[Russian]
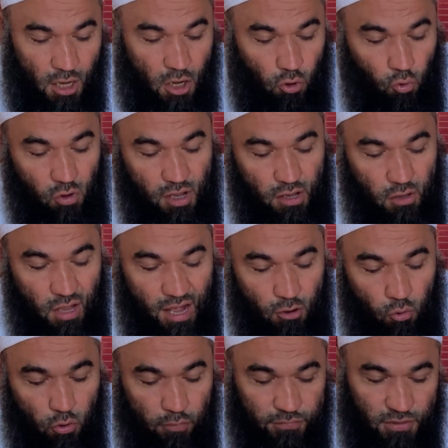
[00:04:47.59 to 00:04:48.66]
Кули
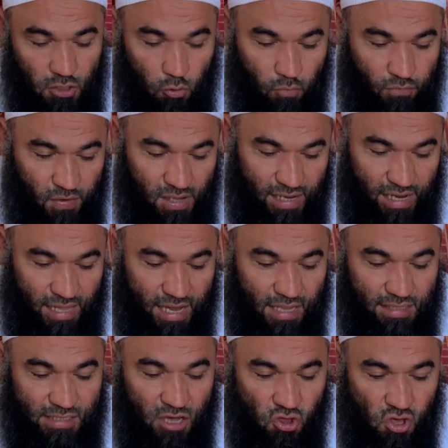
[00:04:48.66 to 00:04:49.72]
ягу юфтикум филь каляли,
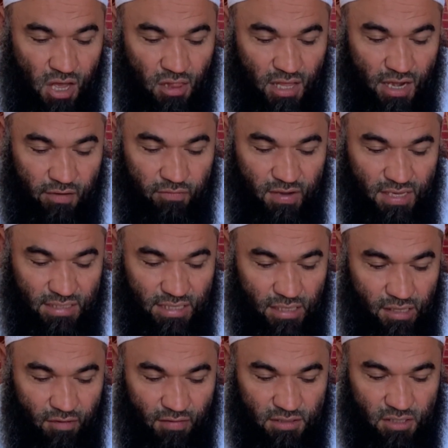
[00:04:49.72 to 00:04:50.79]
скажи, Аллах вынесет
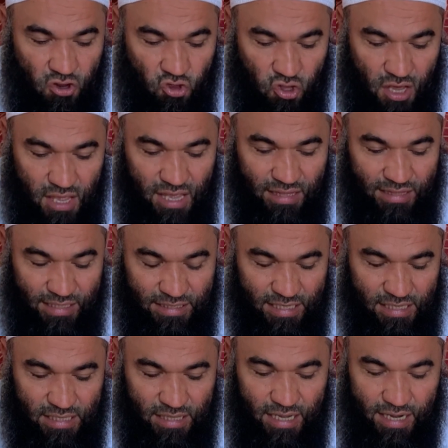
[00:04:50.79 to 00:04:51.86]
для вас решение
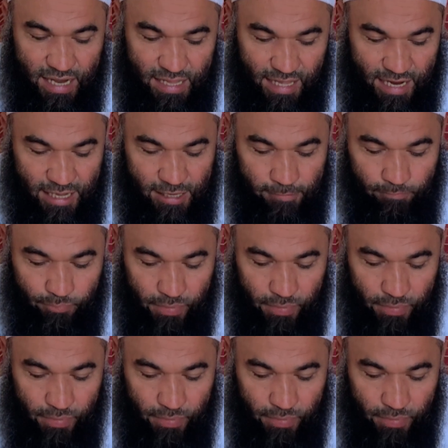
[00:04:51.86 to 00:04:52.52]
относительно каляли.